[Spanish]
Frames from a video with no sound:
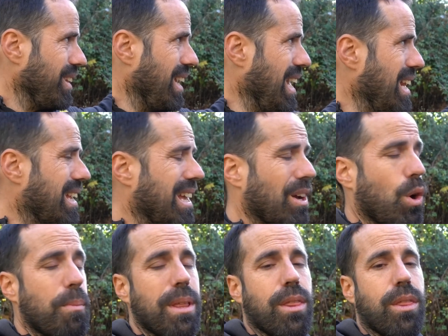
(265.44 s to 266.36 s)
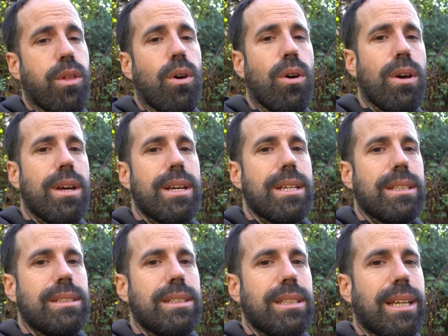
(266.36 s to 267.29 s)
el que comenzó
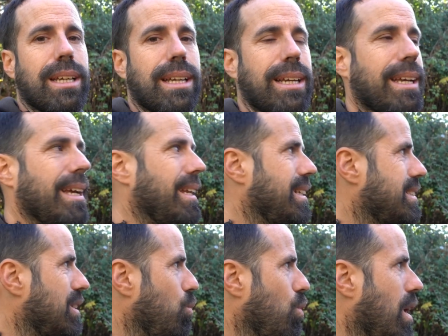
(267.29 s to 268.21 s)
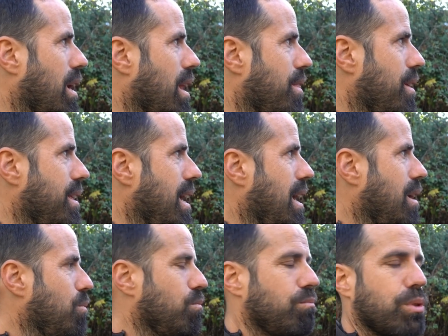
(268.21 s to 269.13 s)
eh, en este lugar hace
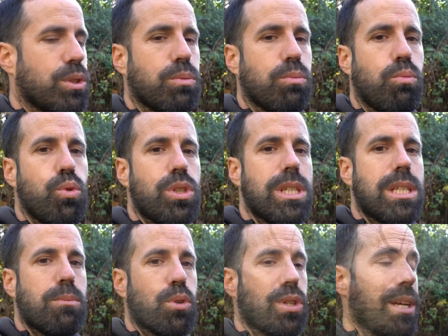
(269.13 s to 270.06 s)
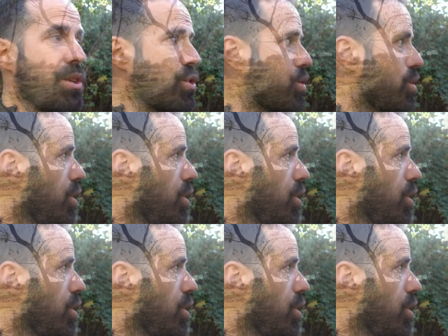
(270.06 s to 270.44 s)
ya pues muchísimos años,